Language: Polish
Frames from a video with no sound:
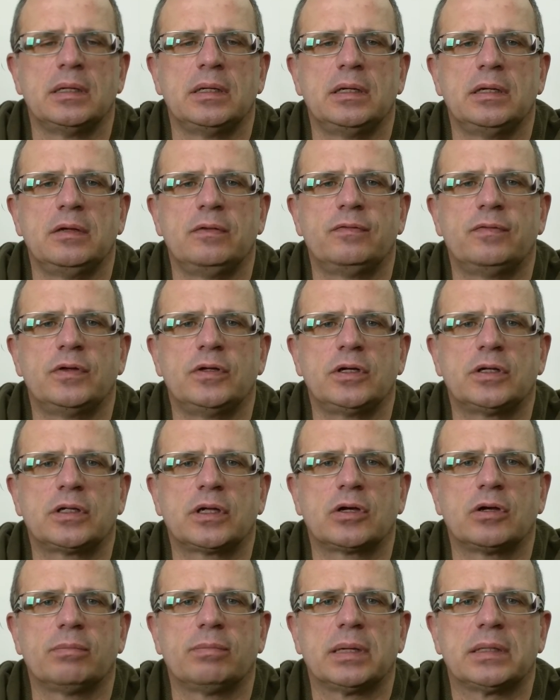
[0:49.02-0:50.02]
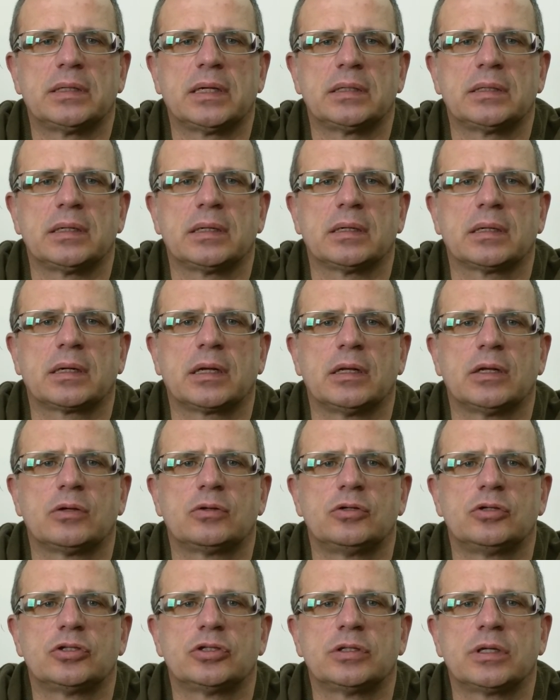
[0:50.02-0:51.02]
i wynik tego badania
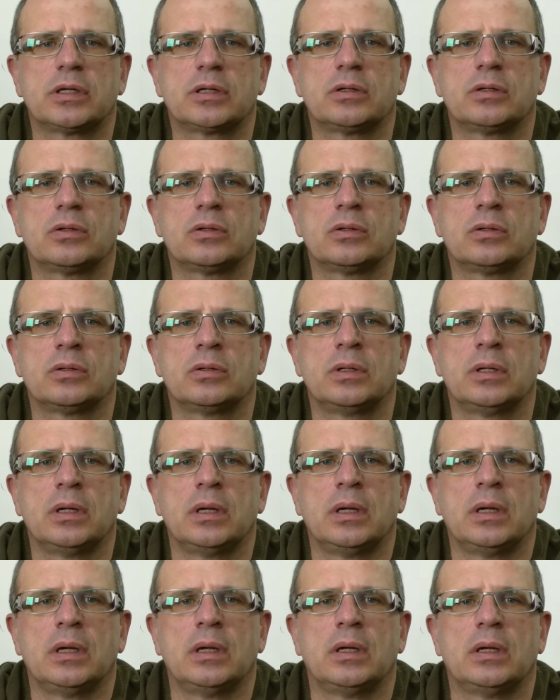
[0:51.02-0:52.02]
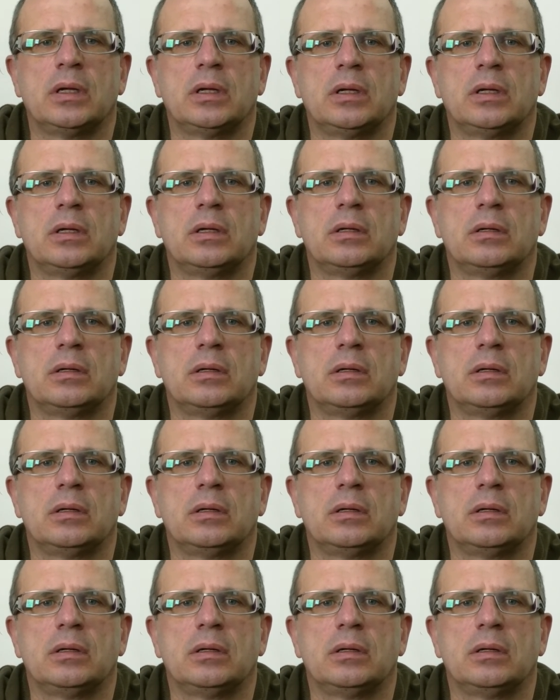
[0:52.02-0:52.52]
kalorycznego y,